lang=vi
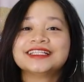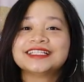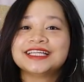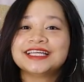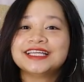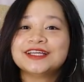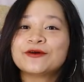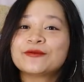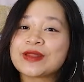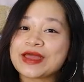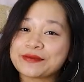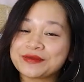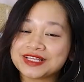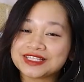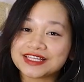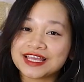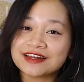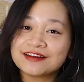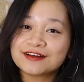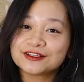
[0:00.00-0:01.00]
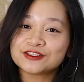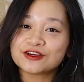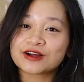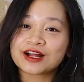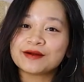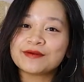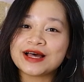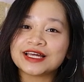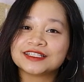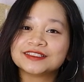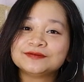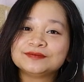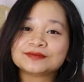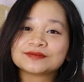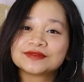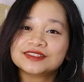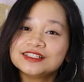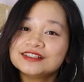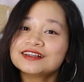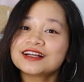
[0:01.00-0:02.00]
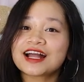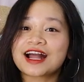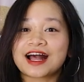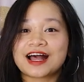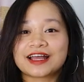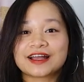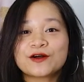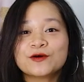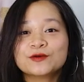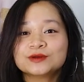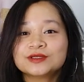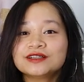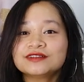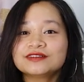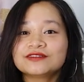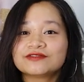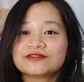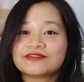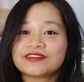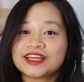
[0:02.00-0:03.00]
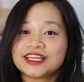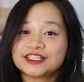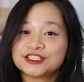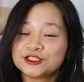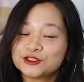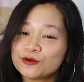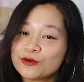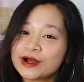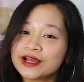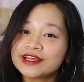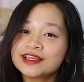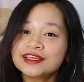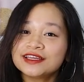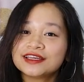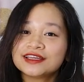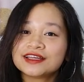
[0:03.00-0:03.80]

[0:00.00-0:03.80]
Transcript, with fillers: Thì hôm nay mình sẽ đưa cho các bạn những cái công thức về chuối,